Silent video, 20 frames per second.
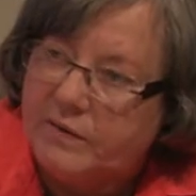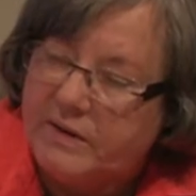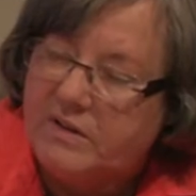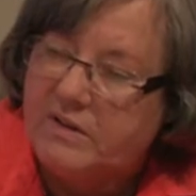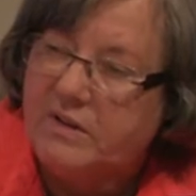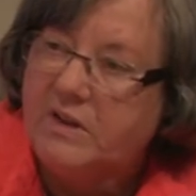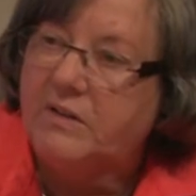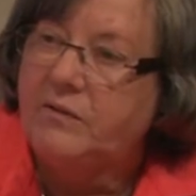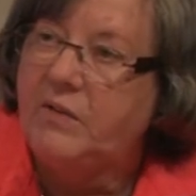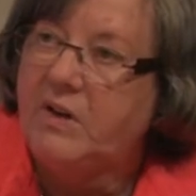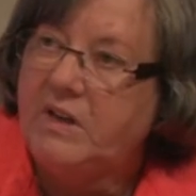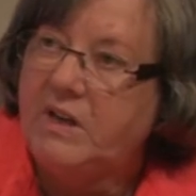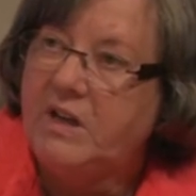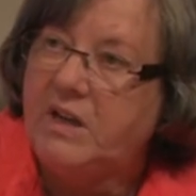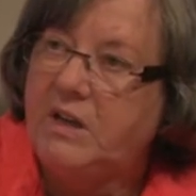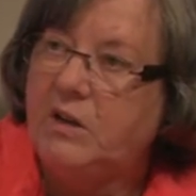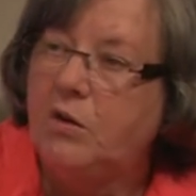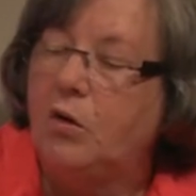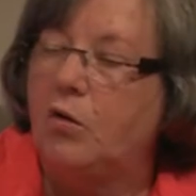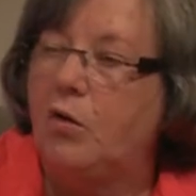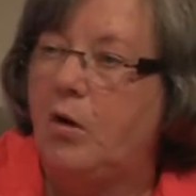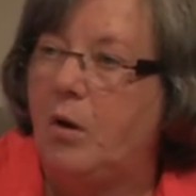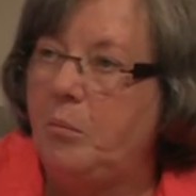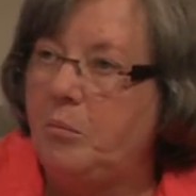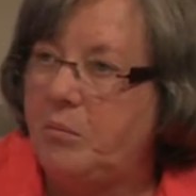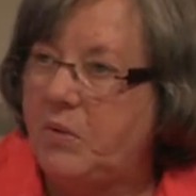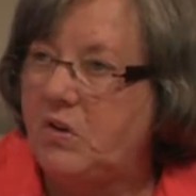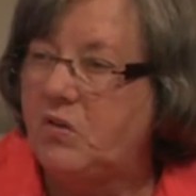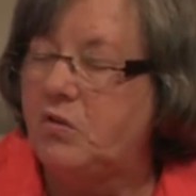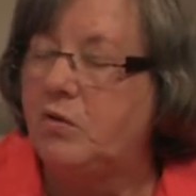wenn, sie, wenn die Kinder
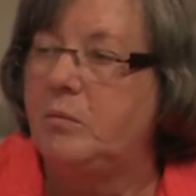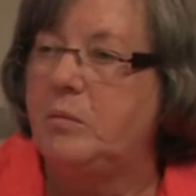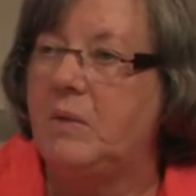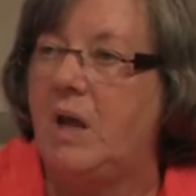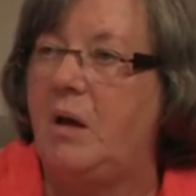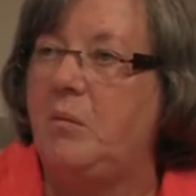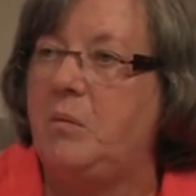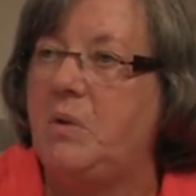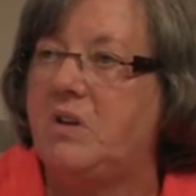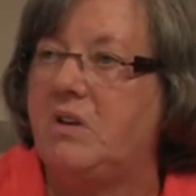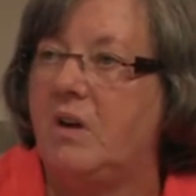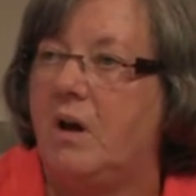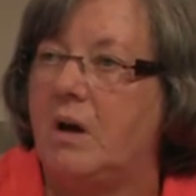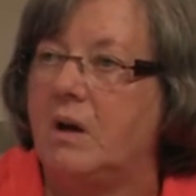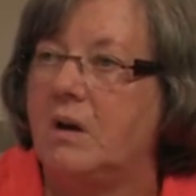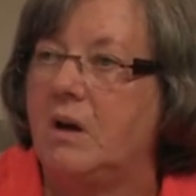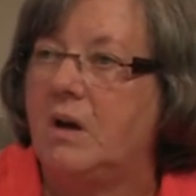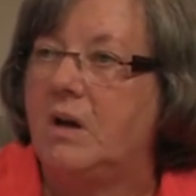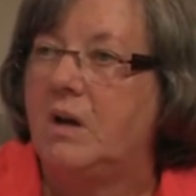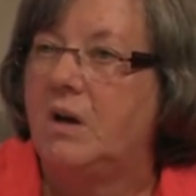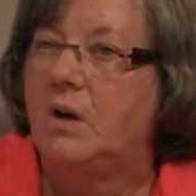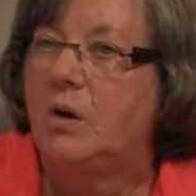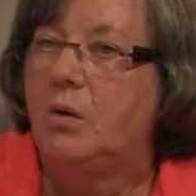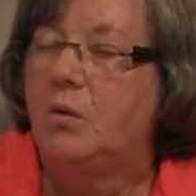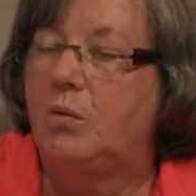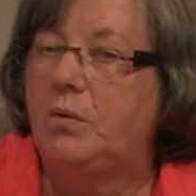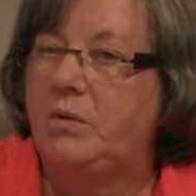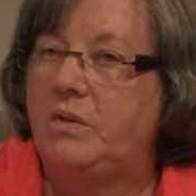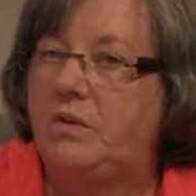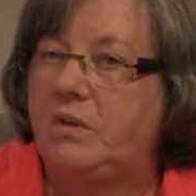kommen, bis zum Nachmittag.
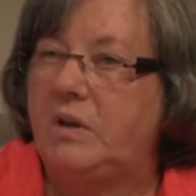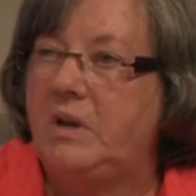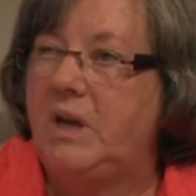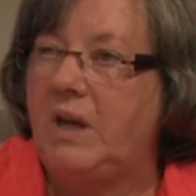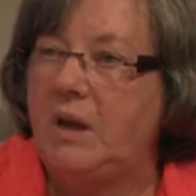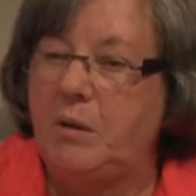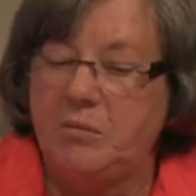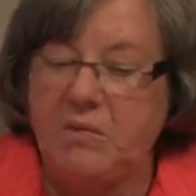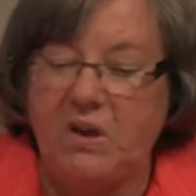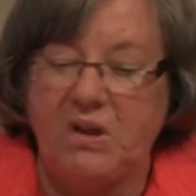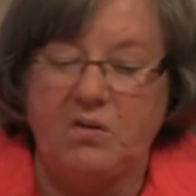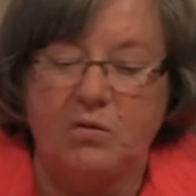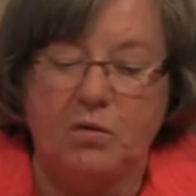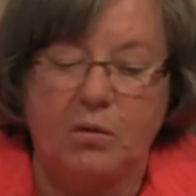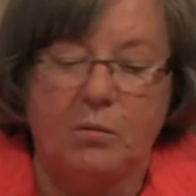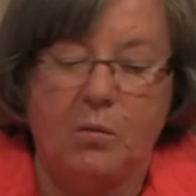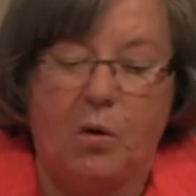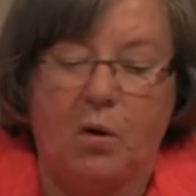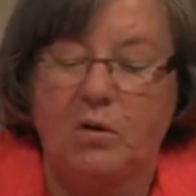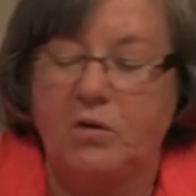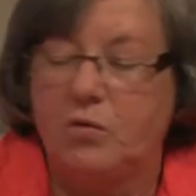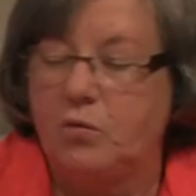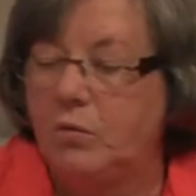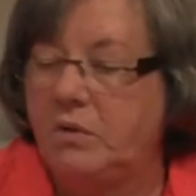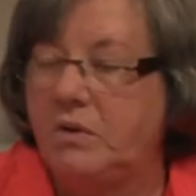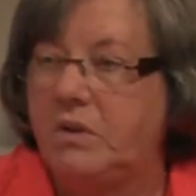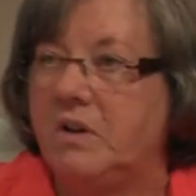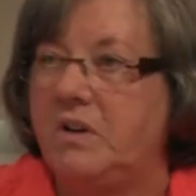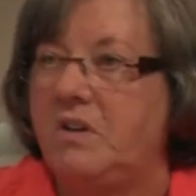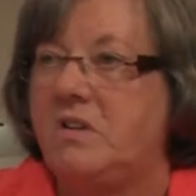Und äh, eben nicht so morgens
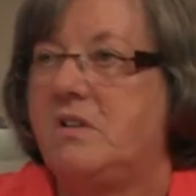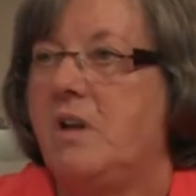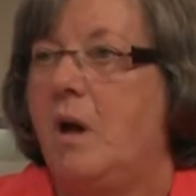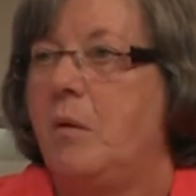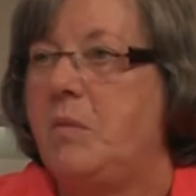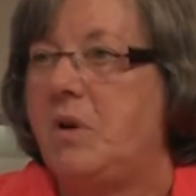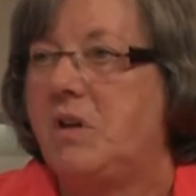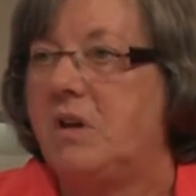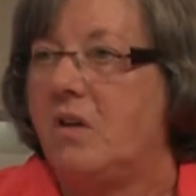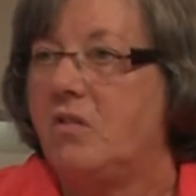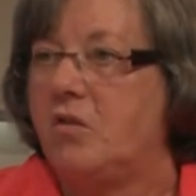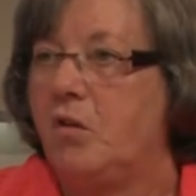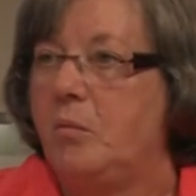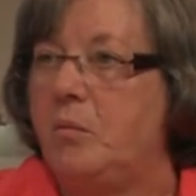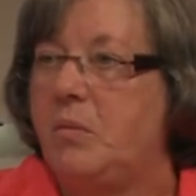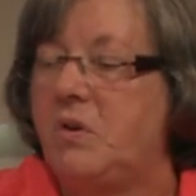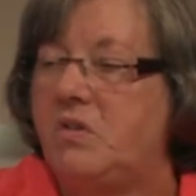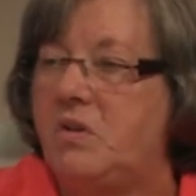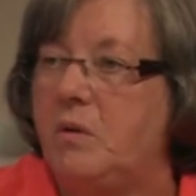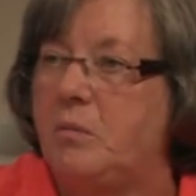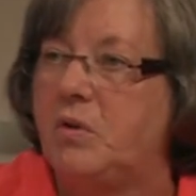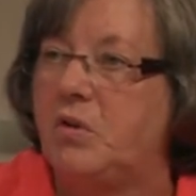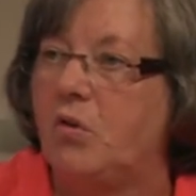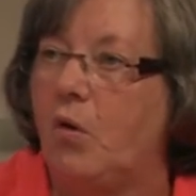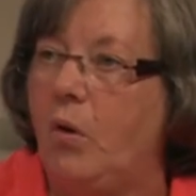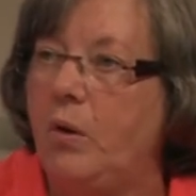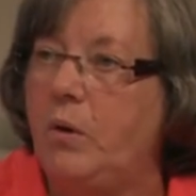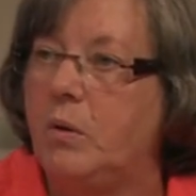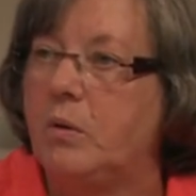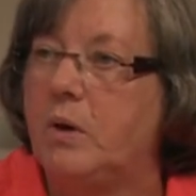Unterricht, nachmittags noch ein bisschen
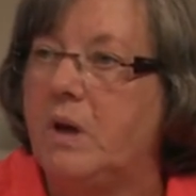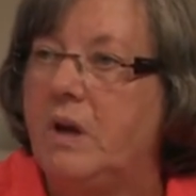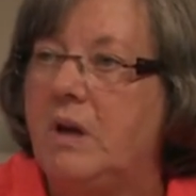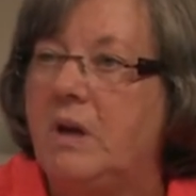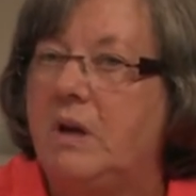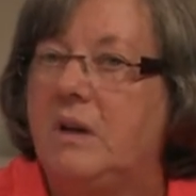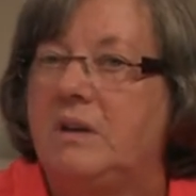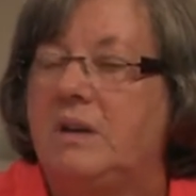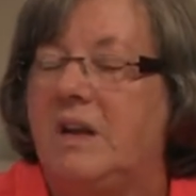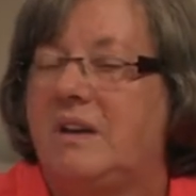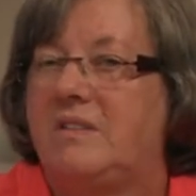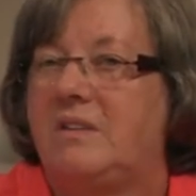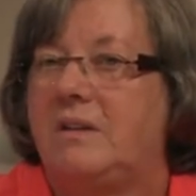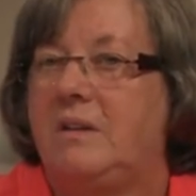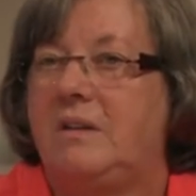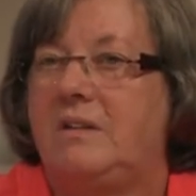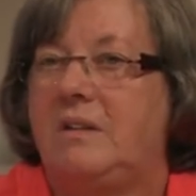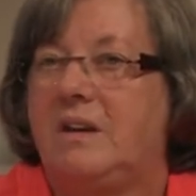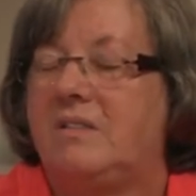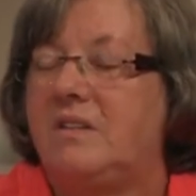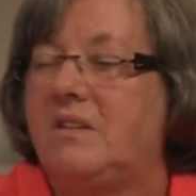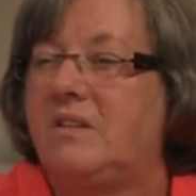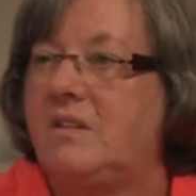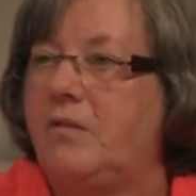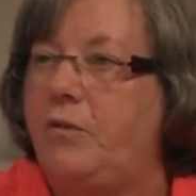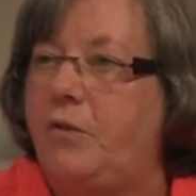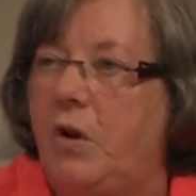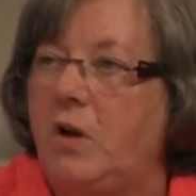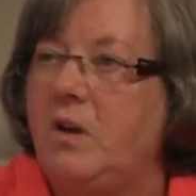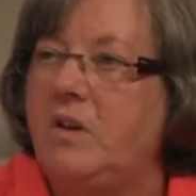Betreuung. Das, das ist
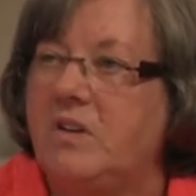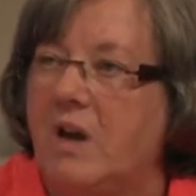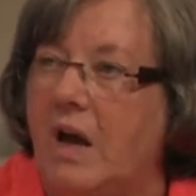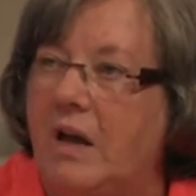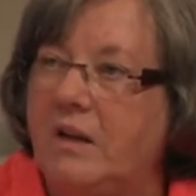ein völlig